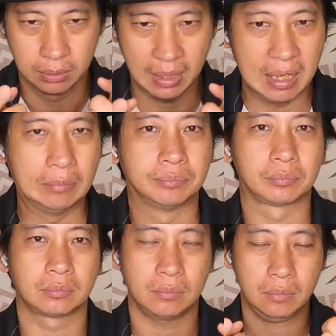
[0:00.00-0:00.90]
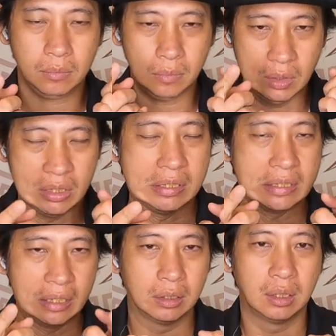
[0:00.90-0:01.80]
当你
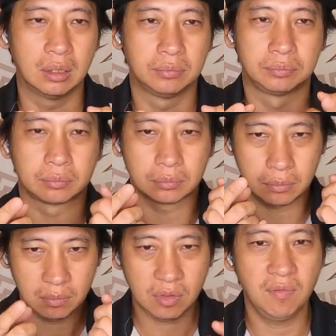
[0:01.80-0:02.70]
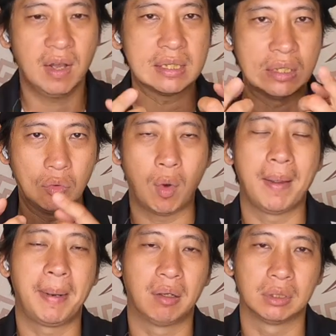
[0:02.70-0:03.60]
真的发生
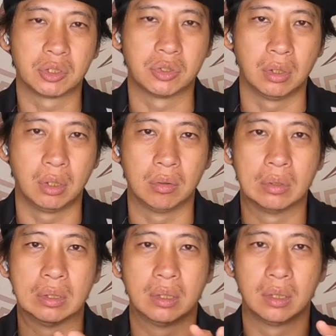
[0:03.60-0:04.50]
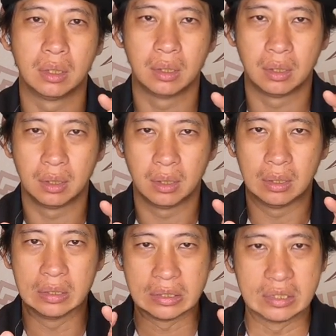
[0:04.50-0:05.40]
外抛的时候，
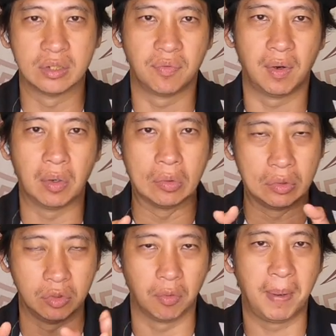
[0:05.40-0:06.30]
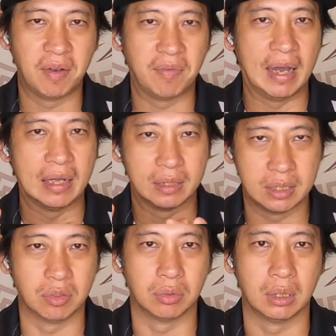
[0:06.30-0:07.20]
是否有办法
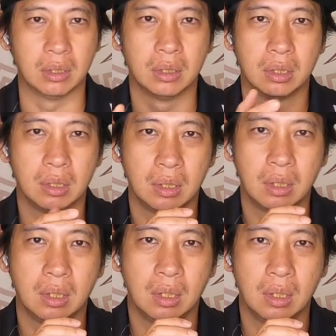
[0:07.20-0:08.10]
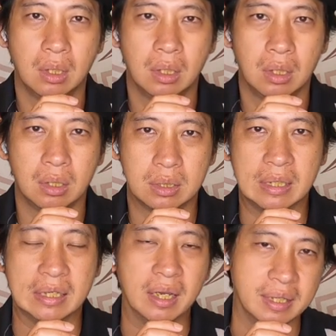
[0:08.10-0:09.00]
救呢？
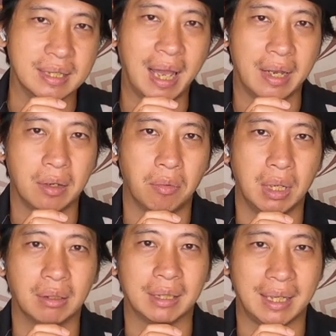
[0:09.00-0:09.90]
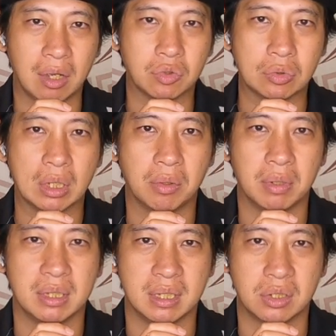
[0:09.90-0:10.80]
这里很遗憾，我要得告诉各
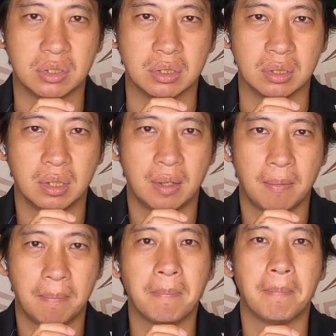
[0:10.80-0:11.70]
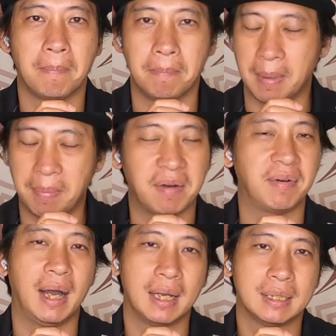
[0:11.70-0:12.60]
位一件事。没办
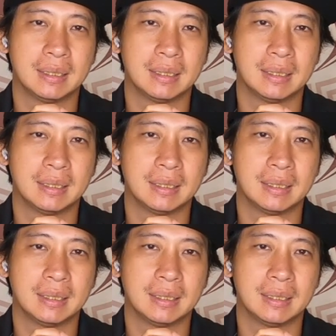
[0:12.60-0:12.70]
法，